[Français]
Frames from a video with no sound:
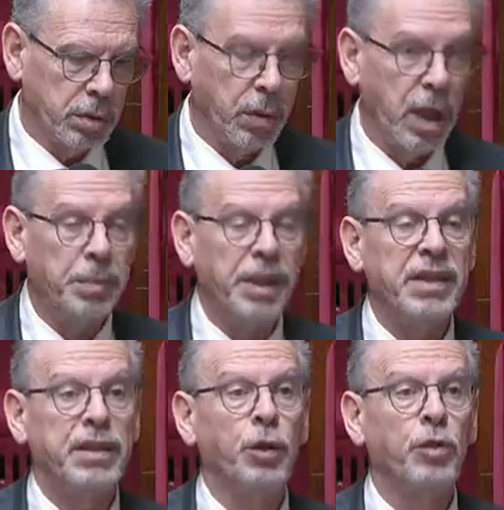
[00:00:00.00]
Vous n'avez pas
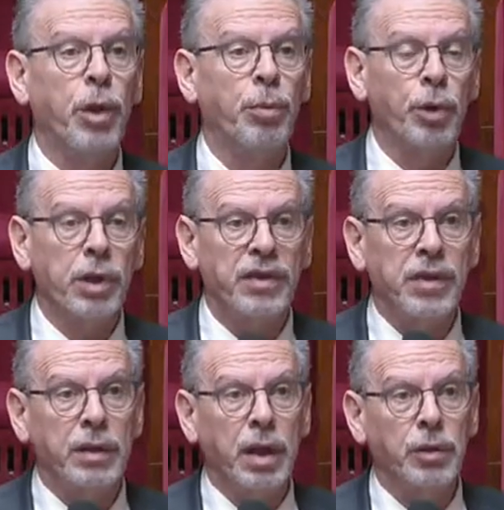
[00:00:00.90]
laissé le temps pour le
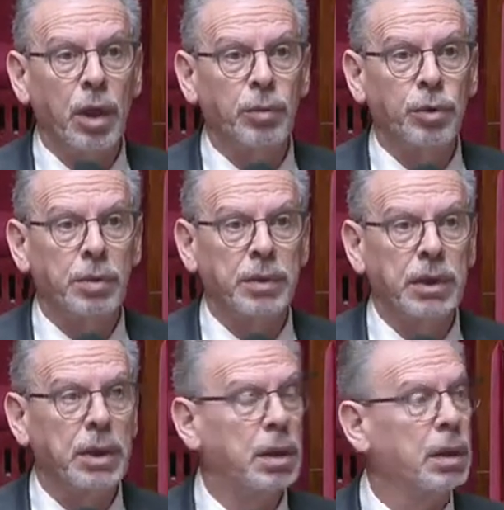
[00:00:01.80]
431, Monsieur le
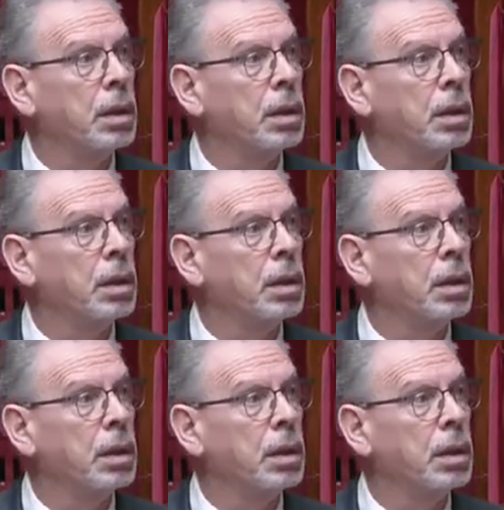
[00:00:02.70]
Président. je